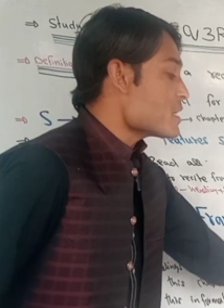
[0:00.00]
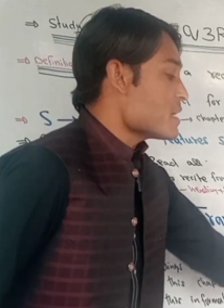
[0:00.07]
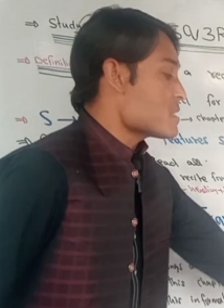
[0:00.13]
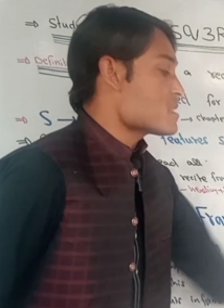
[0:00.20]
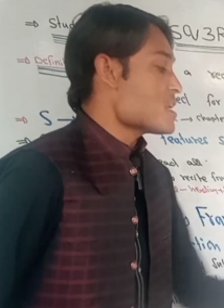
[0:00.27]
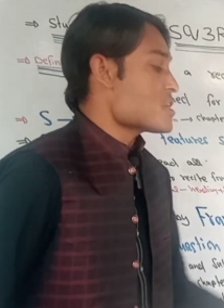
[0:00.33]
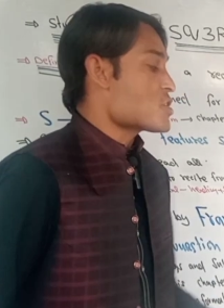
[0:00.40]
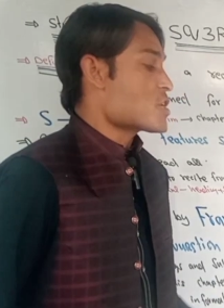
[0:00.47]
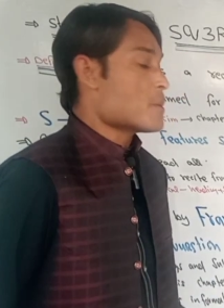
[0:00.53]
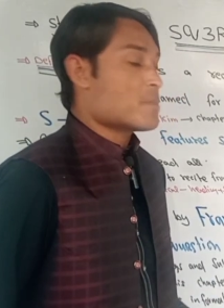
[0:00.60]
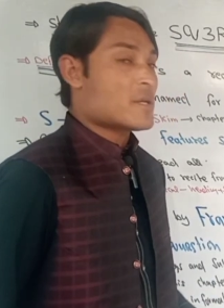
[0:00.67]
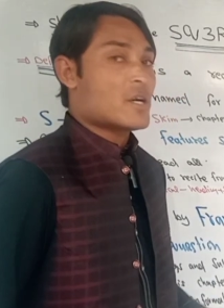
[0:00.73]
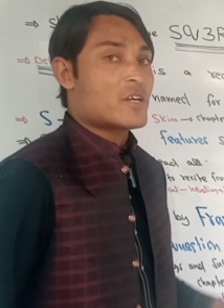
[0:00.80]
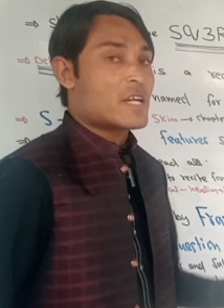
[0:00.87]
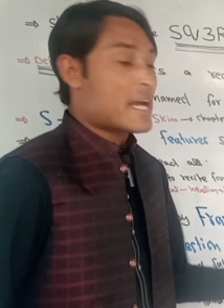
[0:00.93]
क्वेश्चन इज दिस
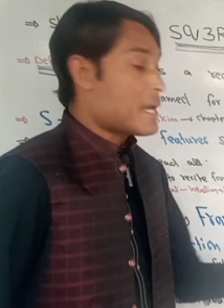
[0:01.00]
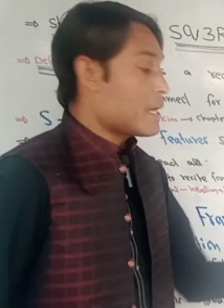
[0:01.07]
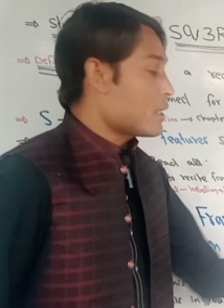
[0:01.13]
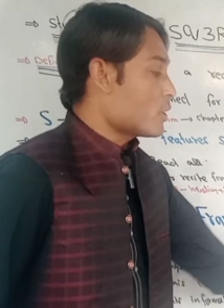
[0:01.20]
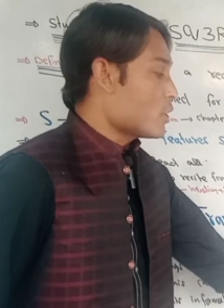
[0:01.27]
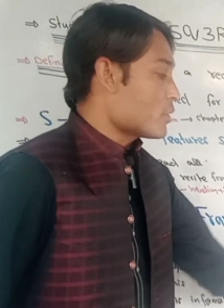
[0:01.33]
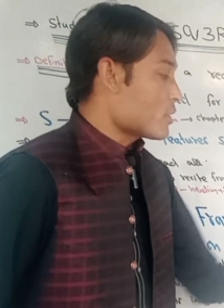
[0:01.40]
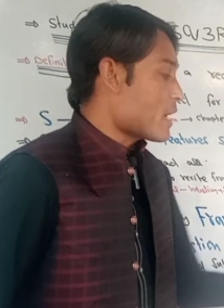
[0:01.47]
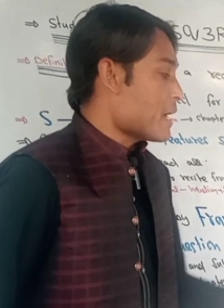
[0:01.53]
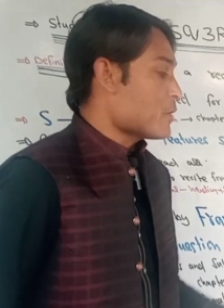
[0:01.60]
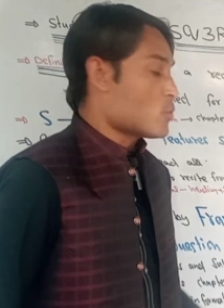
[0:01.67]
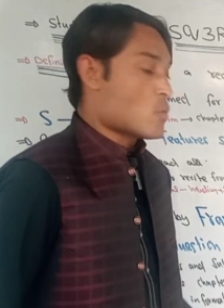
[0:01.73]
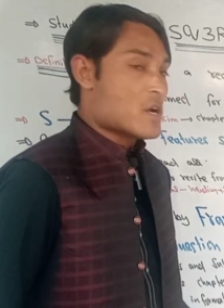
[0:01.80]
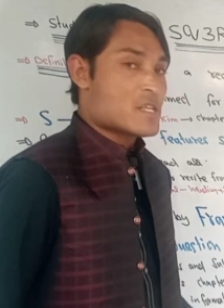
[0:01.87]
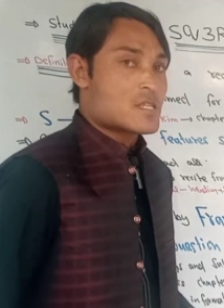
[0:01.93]
चैप्टर ट्राइंग
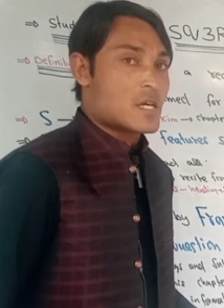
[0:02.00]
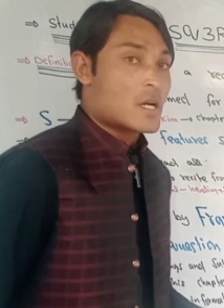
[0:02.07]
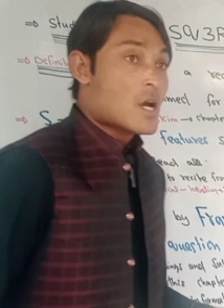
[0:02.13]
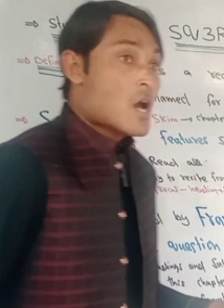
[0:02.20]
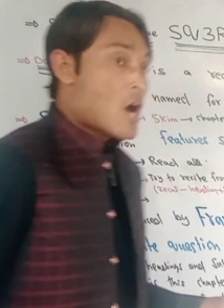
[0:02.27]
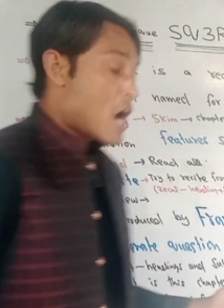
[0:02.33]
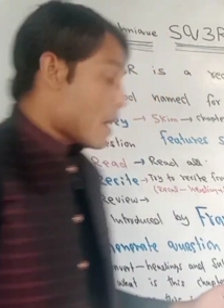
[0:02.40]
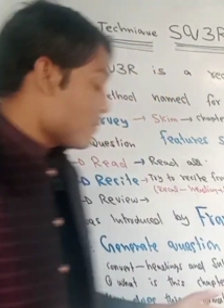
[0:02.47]
ट्राइंग टू आंसर